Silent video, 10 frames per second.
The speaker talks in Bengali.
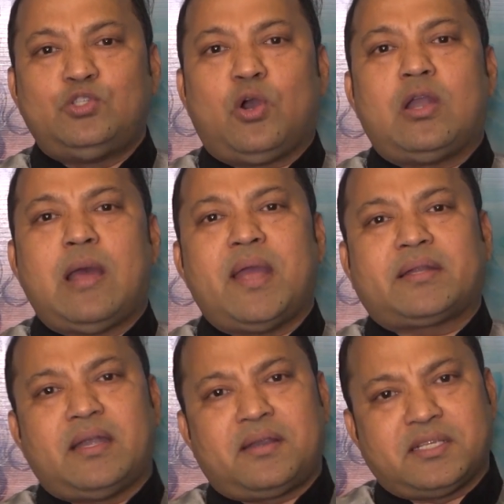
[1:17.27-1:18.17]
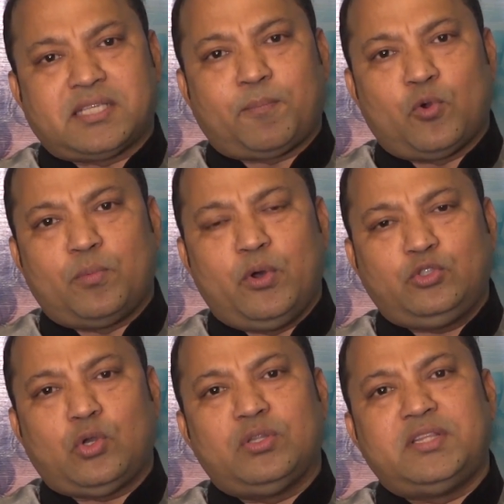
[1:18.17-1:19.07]
যখন আমি একটা ড্রেস আপ করবো
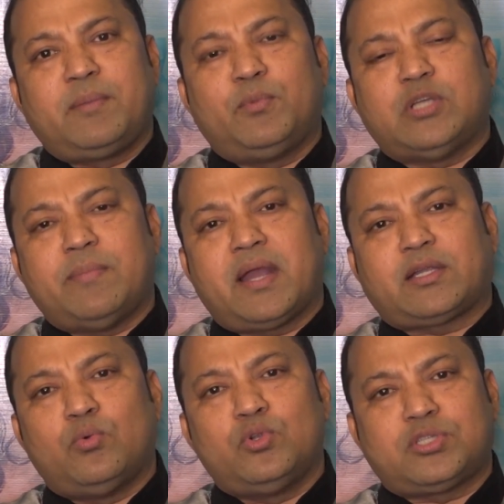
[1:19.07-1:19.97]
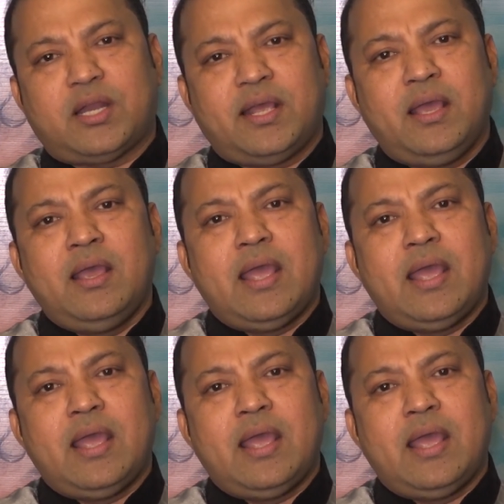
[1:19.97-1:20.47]
যখন দেখবো যে আমি একটা অনুষ্ঠানে